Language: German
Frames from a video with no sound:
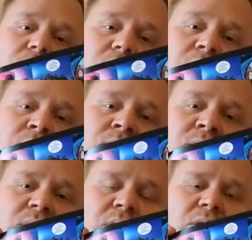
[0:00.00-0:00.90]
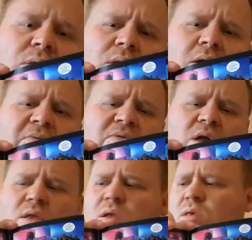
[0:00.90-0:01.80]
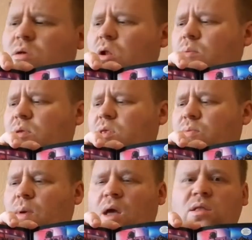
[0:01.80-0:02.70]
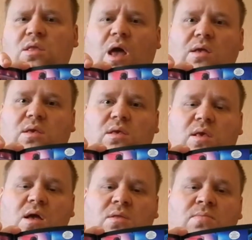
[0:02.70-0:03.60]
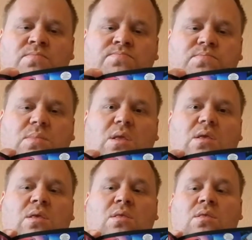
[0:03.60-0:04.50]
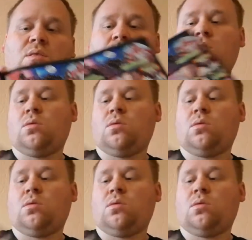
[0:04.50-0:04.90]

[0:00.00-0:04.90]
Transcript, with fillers: ähm, das Heft hat jetzt, glaube ich, 32 Seiten. Ist ein